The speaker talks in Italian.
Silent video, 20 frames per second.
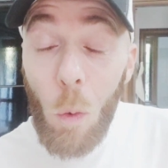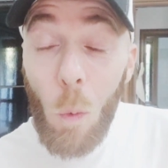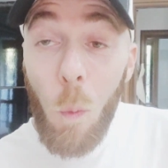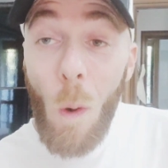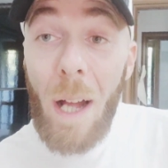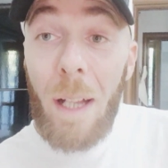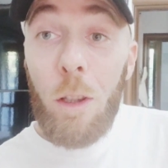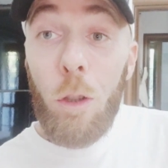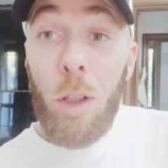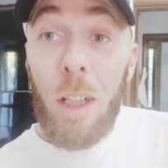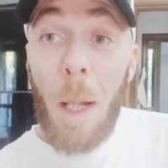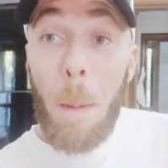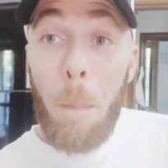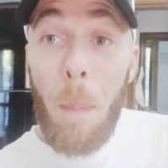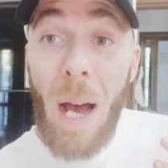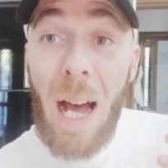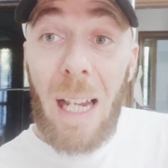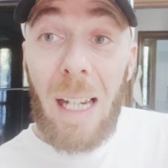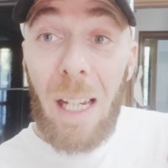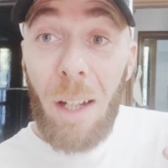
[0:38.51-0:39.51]
quando la
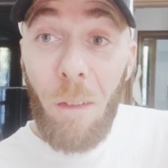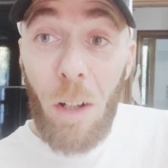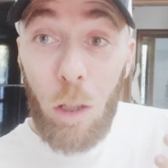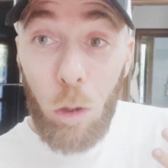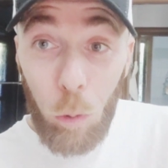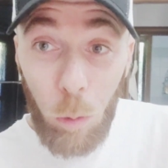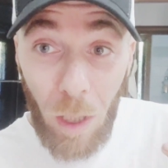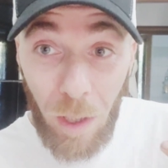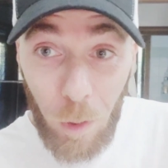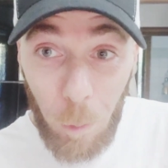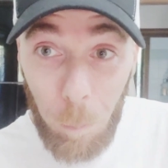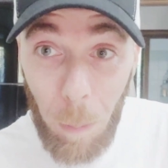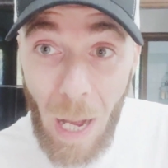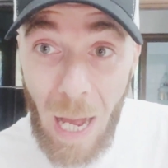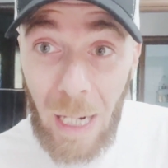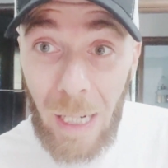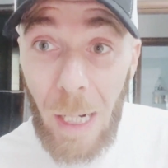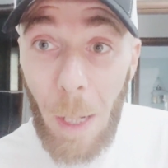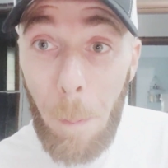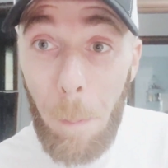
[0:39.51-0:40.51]
palla va sulla
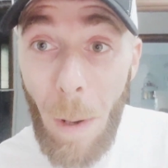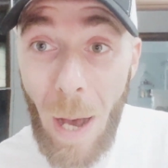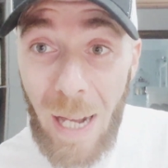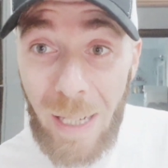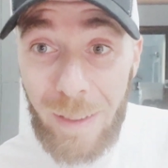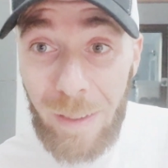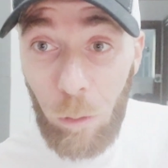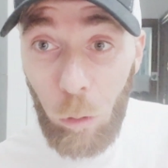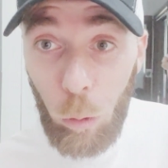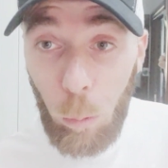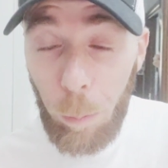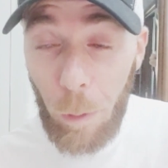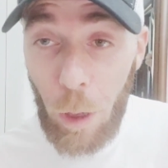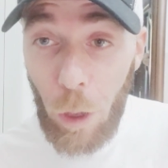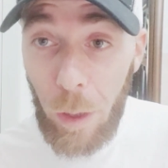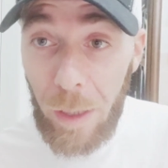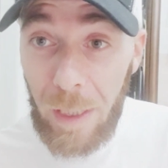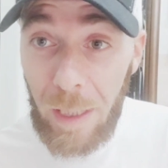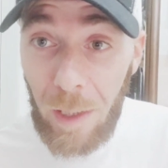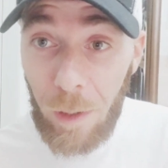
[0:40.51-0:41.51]
spalla, parte
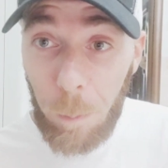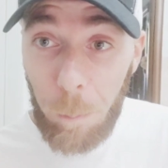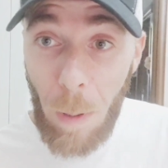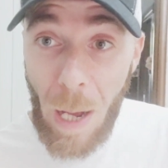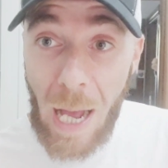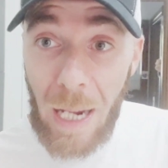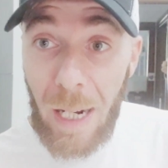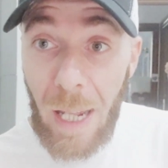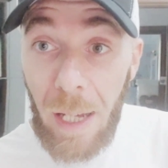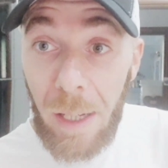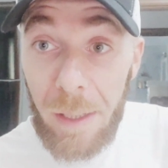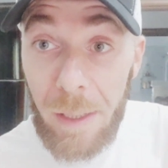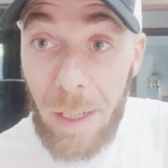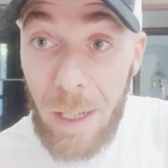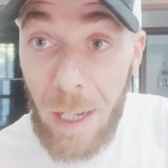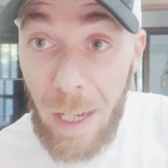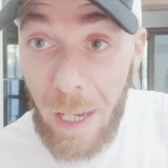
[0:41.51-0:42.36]
superiore della spalla.